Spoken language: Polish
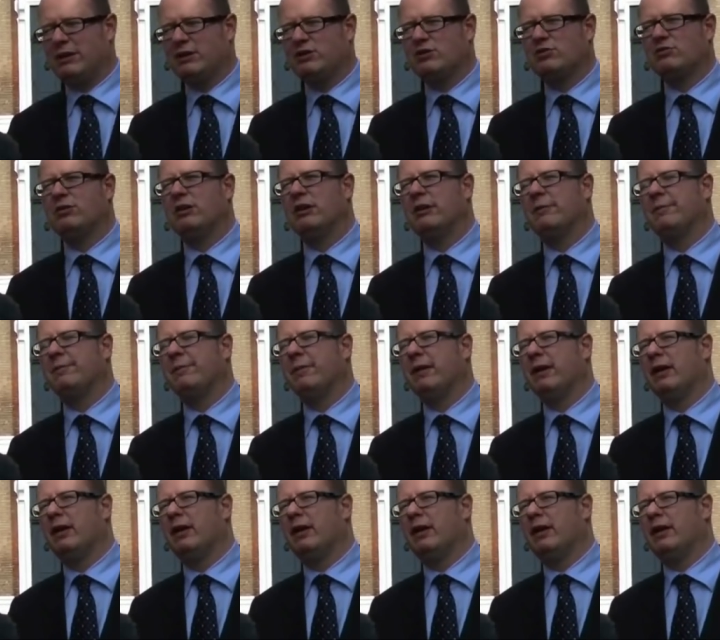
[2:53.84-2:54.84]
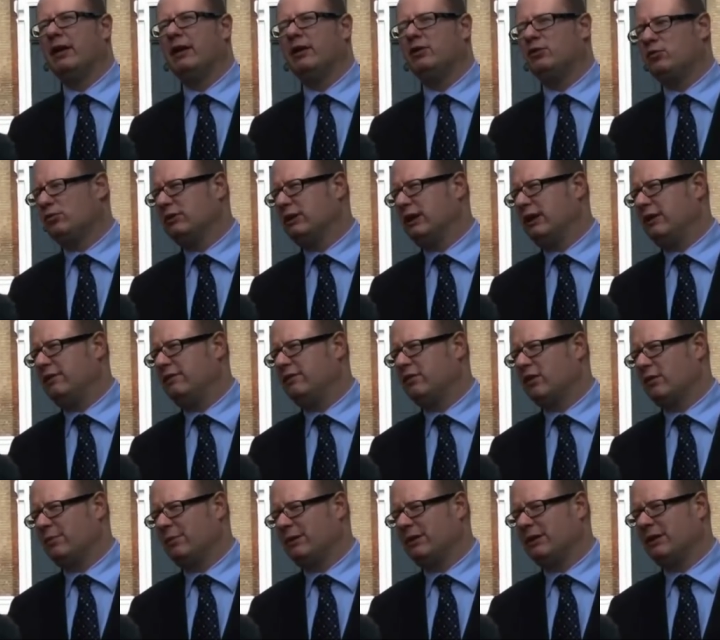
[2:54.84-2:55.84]
pracuje e, tutaj
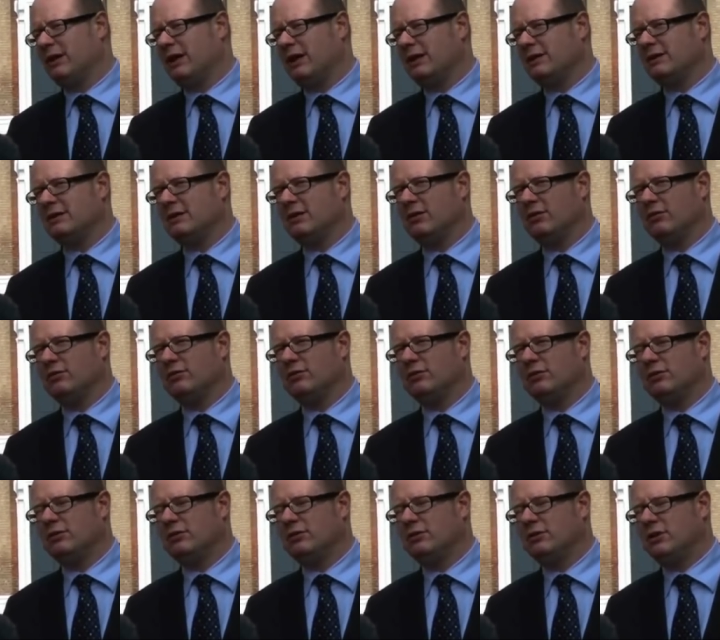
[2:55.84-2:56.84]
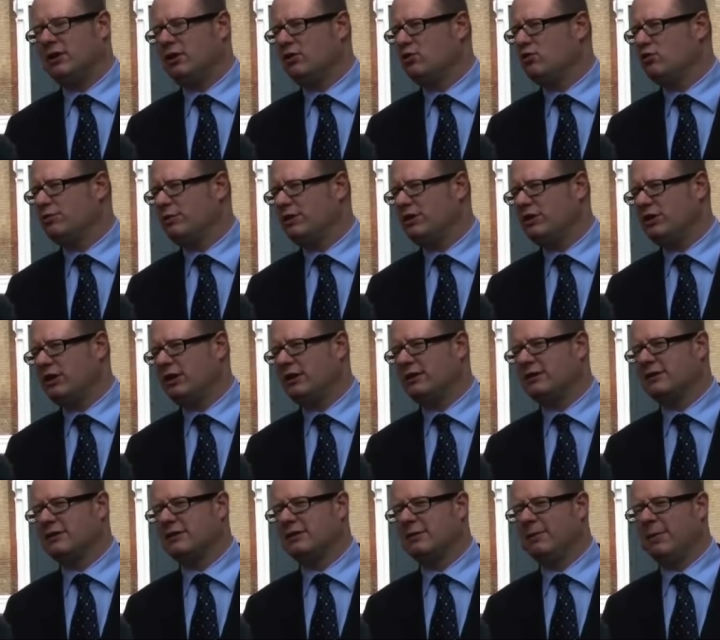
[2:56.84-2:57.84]
w Kopenhadze od e, kilku
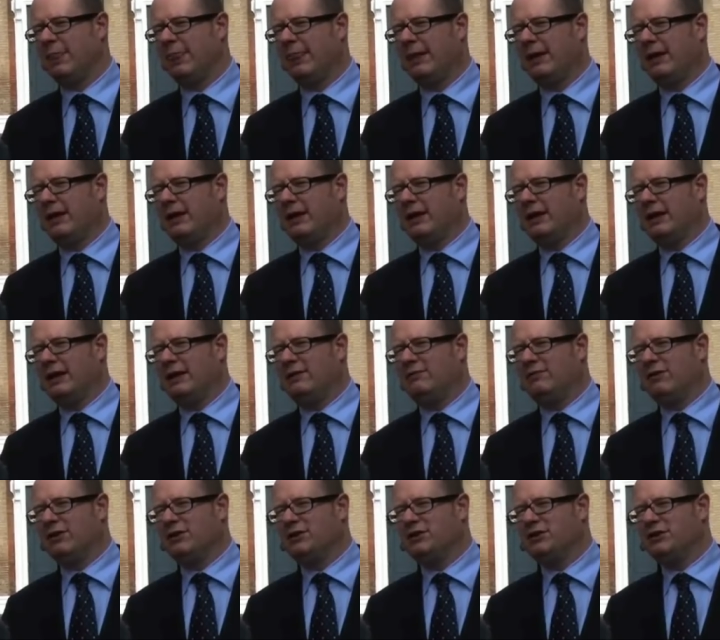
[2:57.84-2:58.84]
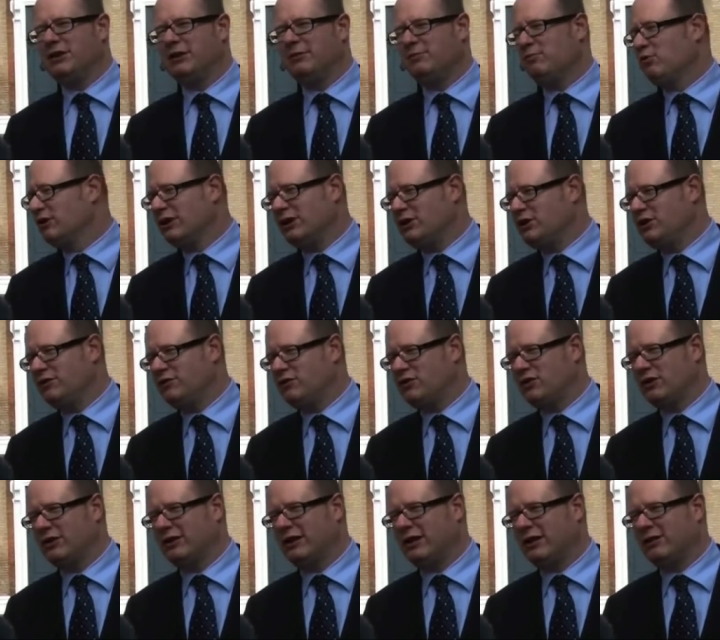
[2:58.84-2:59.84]
miesięcy. I właśnie młoda
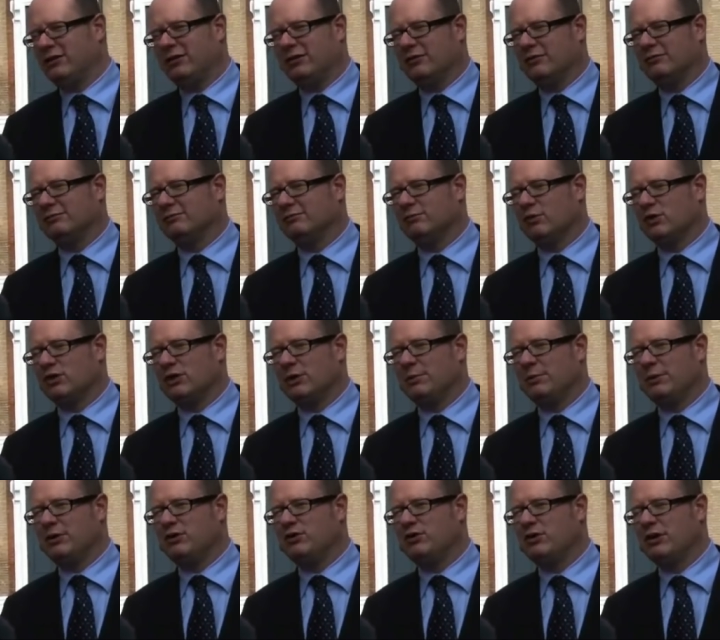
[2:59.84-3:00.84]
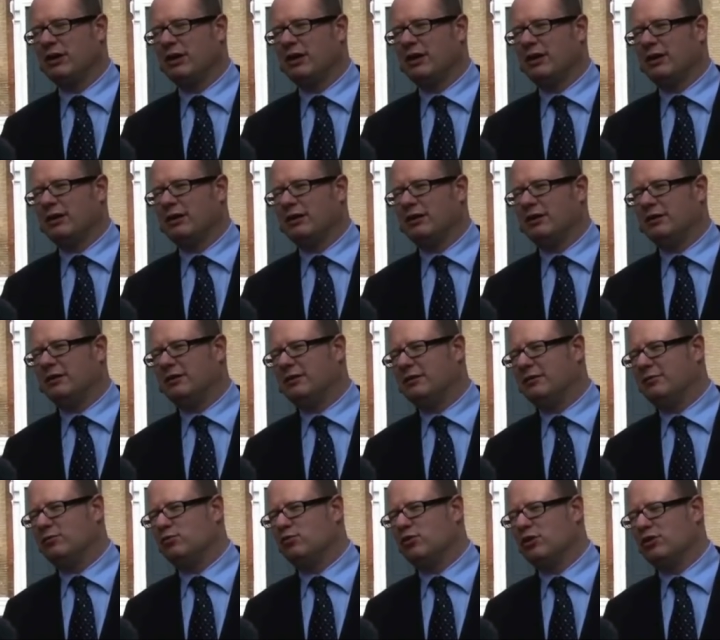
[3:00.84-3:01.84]
dziewczyna, no, można powiedzieć
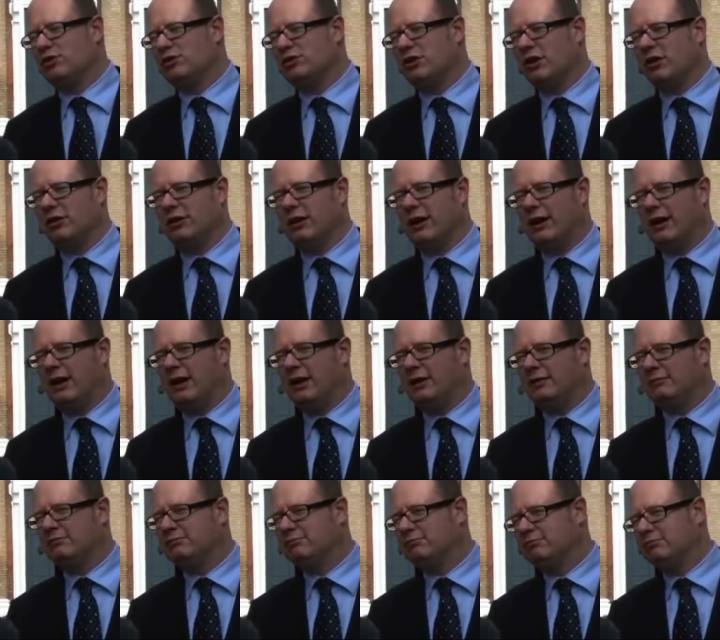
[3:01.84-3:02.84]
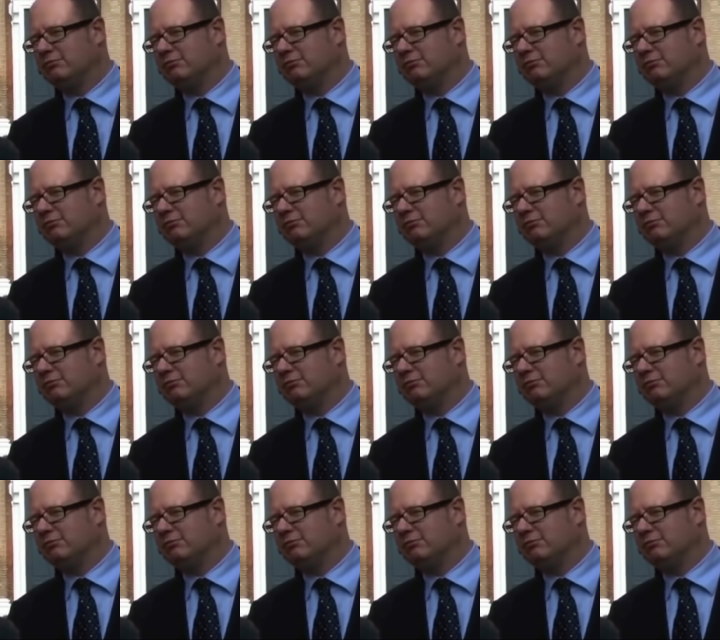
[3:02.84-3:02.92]
e, urodzona